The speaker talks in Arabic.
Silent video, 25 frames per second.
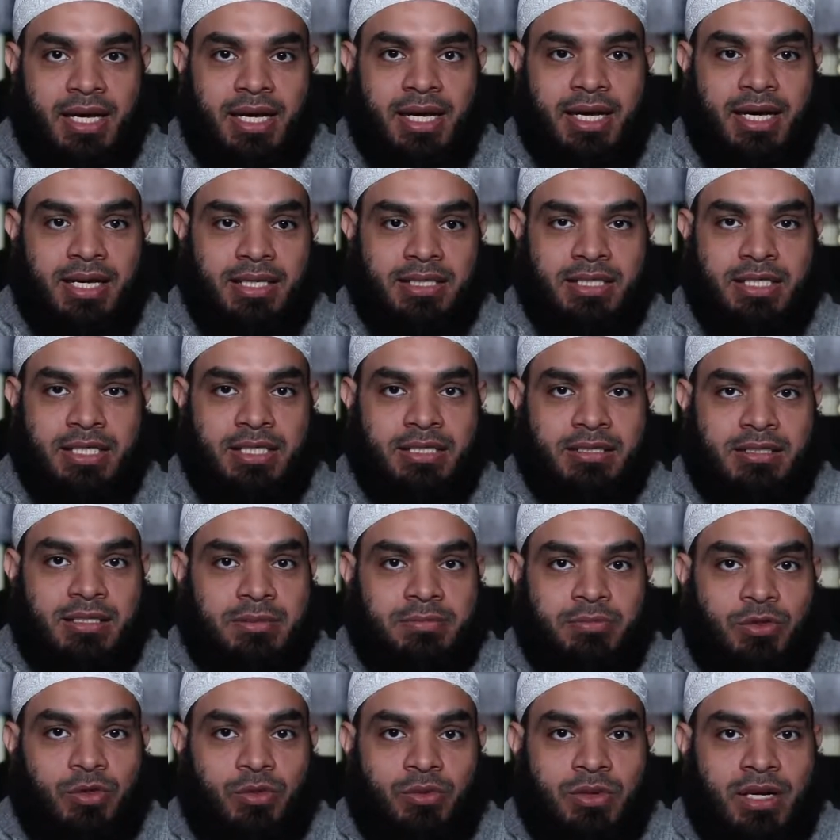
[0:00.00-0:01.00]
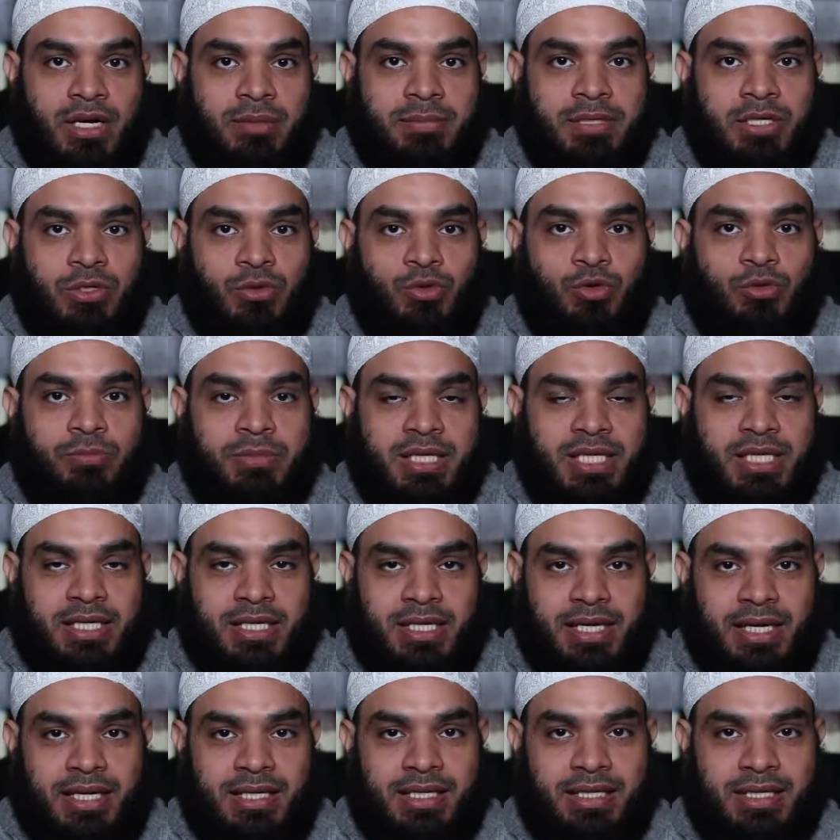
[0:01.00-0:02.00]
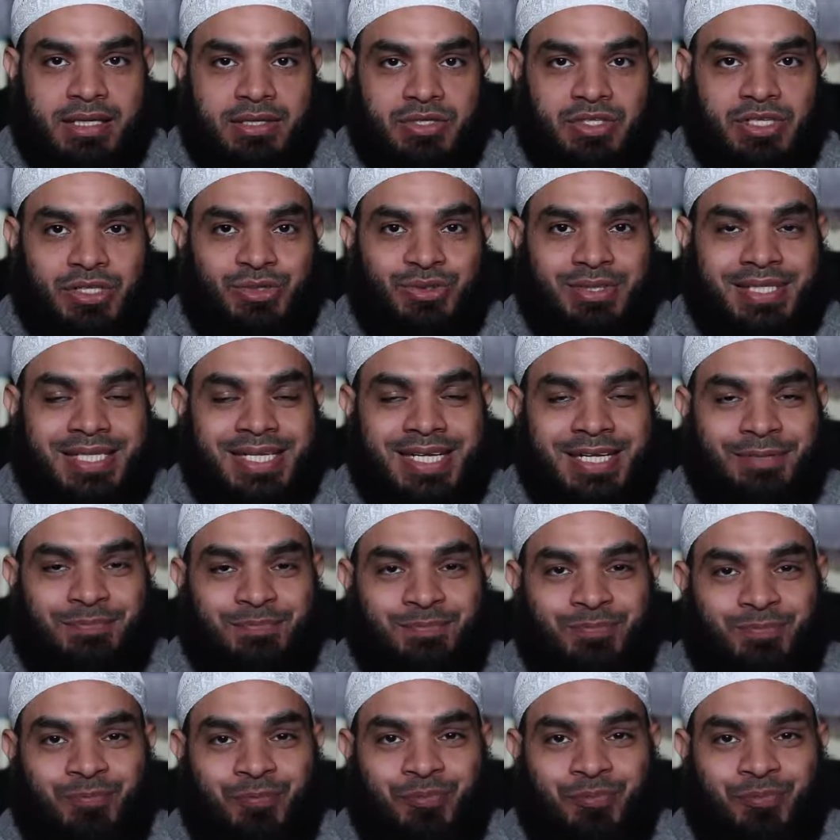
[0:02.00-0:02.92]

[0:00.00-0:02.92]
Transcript: قاعدين طب هو عمل لكم إيه عليه الصلاة والسلام